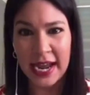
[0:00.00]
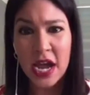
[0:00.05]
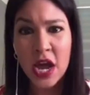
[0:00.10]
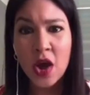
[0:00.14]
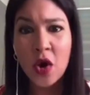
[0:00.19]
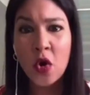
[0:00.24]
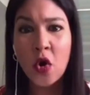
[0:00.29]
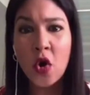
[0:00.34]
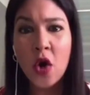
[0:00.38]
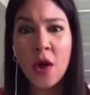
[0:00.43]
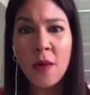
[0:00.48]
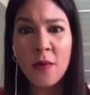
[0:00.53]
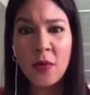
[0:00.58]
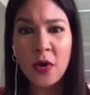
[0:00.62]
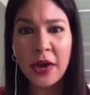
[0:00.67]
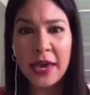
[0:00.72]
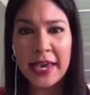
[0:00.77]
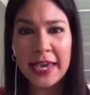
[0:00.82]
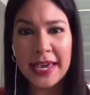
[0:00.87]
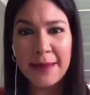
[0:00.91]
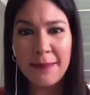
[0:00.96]
¿Cómo es
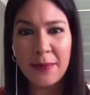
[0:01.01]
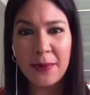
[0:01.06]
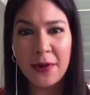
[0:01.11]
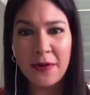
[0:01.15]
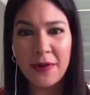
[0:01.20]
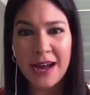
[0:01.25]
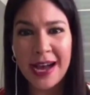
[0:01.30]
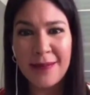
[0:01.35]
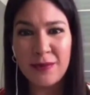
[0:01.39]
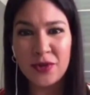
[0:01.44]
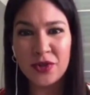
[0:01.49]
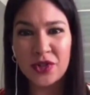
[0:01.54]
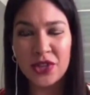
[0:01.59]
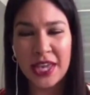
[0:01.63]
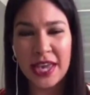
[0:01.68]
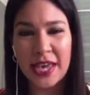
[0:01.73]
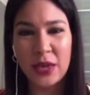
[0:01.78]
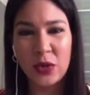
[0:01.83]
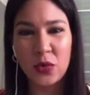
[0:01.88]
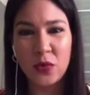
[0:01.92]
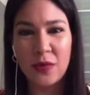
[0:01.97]
que probamos que
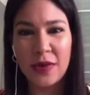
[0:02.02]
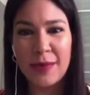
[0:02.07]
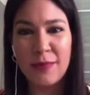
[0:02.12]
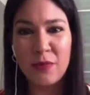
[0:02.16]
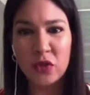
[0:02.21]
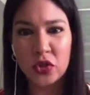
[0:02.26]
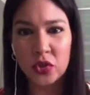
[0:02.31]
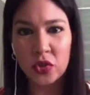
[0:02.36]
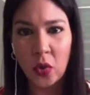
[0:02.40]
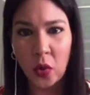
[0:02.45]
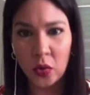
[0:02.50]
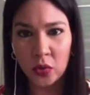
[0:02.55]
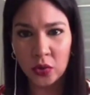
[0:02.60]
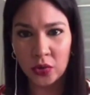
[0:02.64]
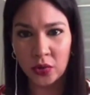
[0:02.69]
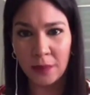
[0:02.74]
estuvimos juntos?